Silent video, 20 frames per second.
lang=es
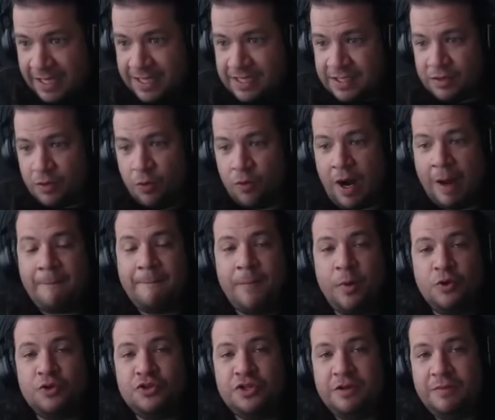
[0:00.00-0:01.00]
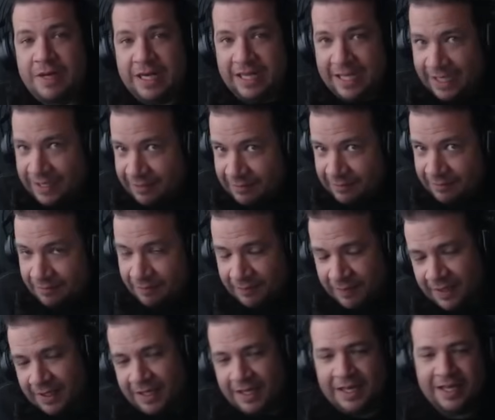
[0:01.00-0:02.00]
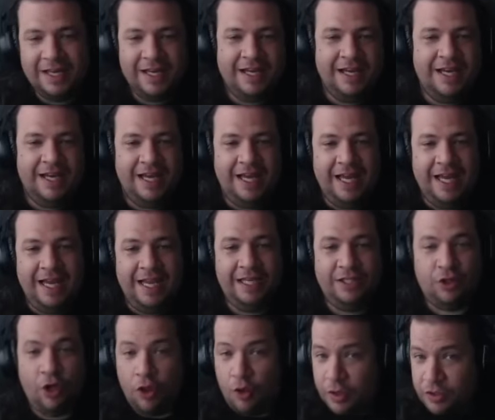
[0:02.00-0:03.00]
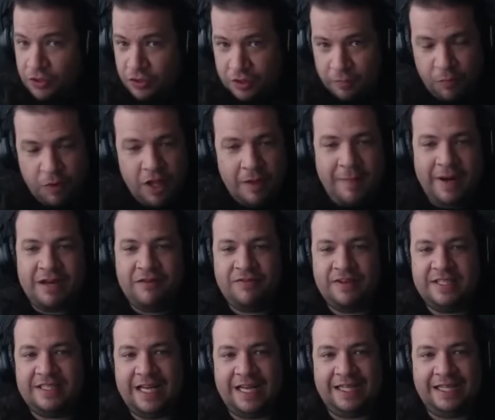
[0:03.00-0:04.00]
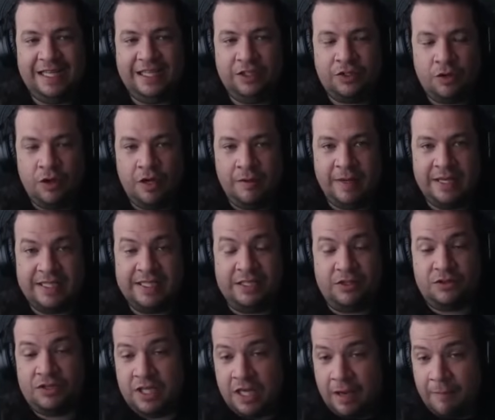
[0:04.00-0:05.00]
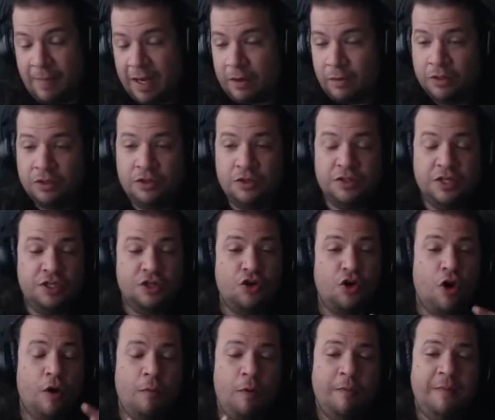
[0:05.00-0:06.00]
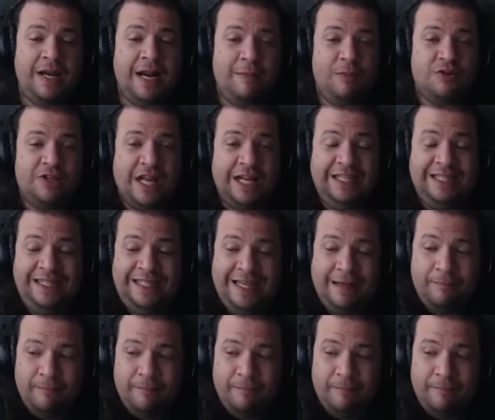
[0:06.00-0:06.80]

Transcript: es una posibilidad. Y todo eso se puede manifestar dentro del vacío. Sin embargo, entonces, ¿cómo miramos al